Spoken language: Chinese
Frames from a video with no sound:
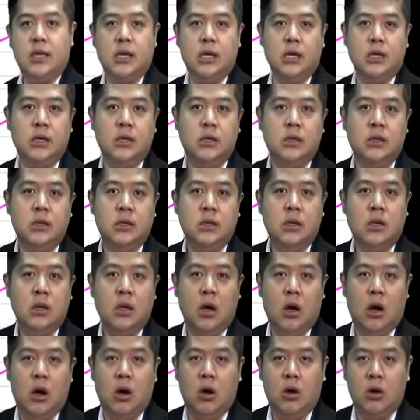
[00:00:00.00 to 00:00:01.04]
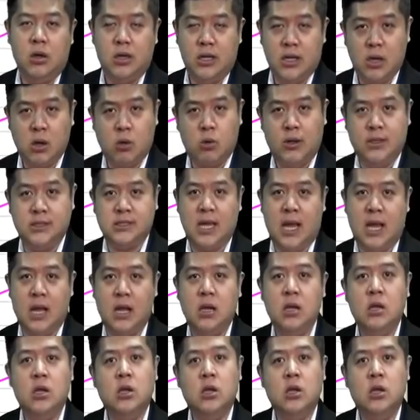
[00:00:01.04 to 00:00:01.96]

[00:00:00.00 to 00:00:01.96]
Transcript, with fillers: 个。哦，一个观察，